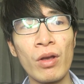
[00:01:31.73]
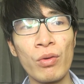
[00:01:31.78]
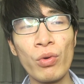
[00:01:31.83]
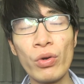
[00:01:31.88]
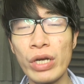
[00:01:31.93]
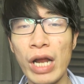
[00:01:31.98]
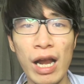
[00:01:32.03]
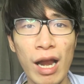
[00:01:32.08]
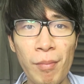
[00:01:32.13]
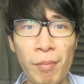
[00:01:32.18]

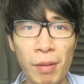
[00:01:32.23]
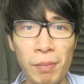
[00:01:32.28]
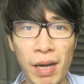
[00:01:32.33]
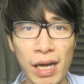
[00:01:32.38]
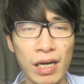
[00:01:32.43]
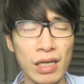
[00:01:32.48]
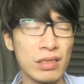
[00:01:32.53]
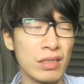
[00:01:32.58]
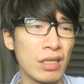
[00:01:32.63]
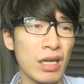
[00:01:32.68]
gue udah lama
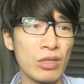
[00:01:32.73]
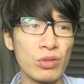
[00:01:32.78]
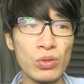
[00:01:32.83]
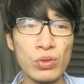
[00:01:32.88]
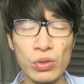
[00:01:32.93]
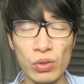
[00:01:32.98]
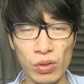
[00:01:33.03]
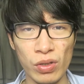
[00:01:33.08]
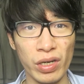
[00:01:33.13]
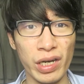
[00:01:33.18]
banget gak
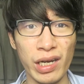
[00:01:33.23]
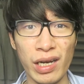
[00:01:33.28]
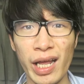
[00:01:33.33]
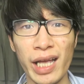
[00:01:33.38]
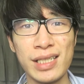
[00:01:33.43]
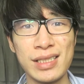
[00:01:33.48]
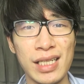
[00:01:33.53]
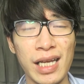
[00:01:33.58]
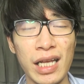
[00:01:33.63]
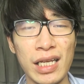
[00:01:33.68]
duduk
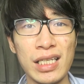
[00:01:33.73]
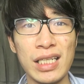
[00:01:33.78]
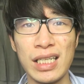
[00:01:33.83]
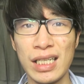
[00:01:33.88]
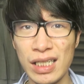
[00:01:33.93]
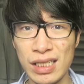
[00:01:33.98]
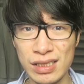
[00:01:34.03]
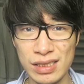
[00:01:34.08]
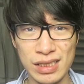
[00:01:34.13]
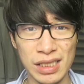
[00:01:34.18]
relax kayak
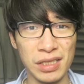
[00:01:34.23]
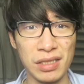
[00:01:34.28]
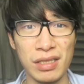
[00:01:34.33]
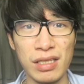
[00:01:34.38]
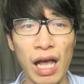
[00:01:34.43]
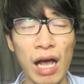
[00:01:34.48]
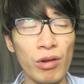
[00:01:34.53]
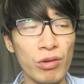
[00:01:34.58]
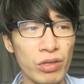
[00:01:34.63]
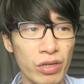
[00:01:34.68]
gini, sit
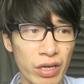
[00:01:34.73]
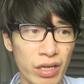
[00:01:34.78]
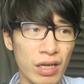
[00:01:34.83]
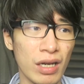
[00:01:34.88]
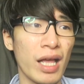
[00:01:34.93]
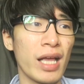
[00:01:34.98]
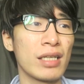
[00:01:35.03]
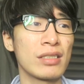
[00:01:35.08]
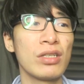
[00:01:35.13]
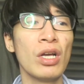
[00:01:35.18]
down,
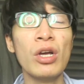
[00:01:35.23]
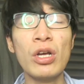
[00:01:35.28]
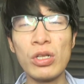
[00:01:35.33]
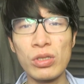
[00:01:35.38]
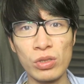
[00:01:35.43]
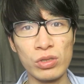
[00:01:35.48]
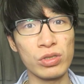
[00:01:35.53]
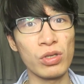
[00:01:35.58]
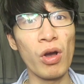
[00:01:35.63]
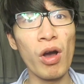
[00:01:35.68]
relax,
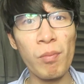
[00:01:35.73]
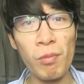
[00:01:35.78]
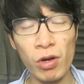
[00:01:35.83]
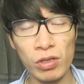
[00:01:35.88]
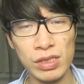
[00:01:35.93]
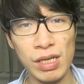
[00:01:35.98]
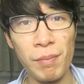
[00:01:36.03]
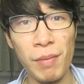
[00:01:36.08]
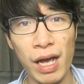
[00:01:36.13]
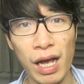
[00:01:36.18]
terus
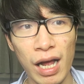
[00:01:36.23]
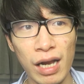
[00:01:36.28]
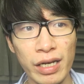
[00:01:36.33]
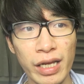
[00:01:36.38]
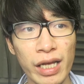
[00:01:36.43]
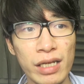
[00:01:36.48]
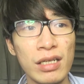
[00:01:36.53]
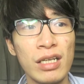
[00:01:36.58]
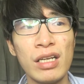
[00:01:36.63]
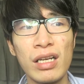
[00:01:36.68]
ngomong sama
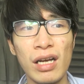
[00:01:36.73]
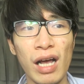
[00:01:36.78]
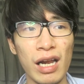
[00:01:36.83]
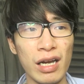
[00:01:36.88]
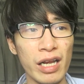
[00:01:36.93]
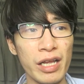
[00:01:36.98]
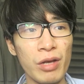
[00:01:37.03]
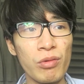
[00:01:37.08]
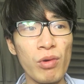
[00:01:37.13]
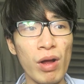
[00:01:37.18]
kalian.
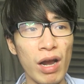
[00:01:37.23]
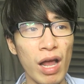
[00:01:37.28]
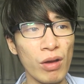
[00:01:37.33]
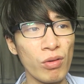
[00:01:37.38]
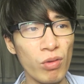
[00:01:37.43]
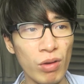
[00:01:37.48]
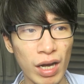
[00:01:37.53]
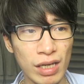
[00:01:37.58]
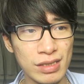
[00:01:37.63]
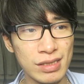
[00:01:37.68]
Karena yang gue
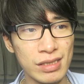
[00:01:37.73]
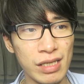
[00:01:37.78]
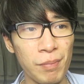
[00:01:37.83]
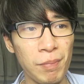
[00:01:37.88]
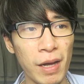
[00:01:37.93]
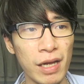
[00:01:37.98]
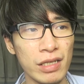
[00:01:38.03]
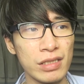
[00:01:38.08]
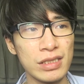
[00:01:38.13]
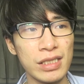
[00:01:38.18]
lakukan
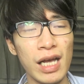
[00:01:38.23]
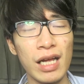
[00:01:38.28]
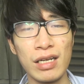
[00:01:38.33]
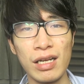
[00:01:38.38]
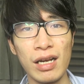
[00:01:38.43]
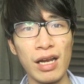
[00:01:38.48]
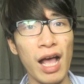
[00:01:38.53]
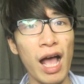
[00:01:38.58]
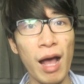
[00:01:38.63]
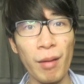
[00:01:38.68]
setiap harinya
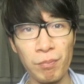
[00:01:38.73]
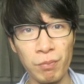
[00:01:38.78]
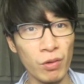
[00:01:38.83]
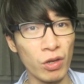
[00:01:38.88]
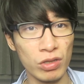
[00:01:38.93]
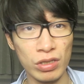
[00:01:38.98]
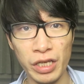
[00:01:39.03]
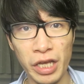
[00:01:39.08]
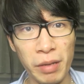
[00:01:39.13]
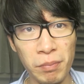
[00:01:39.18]
adalah
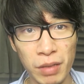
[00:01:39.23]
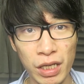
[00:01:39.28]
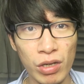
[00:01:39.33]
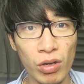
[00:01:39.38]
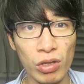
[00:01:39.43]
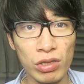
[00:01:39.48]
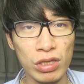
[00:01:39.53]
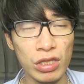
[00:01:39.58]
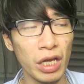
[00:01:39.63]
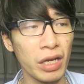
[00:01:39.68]
upload gaming
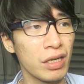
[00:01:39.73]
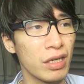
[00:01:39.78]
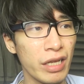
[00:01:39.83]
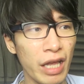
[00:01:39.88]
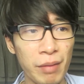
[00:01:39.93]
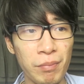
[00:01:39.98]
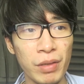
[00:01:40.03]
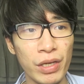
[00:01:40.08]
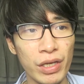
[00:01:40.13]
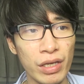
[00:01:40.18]
konten,
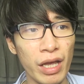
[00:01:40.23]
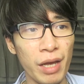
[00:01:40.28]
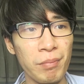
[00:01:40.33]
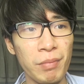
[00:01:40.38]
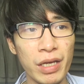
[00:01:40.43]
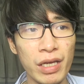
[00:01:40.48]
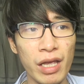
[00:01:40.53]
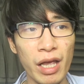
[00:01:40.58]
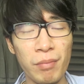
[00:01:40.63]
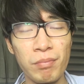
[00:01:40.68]
gaming,
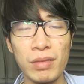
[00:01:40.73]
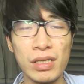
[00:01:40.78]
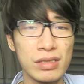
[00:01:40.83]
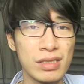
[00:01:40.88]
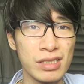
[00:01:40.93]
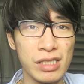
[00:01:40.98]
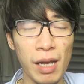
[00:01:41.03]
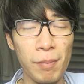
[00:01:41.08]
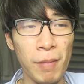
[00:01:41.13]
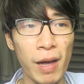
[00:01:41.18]
gaming, gaming
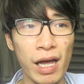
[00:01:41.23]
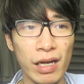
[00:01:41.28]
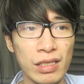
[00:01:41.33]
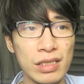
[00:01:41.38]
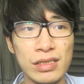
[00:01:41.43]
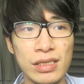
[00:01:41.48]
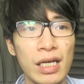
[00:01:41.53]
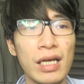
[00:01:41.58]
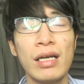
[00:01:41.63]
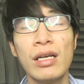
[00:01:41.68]
setiap
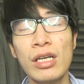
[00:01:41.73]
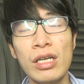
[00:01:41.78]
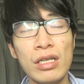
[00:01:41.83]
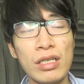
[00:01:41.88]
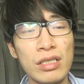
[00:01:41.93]
harinya.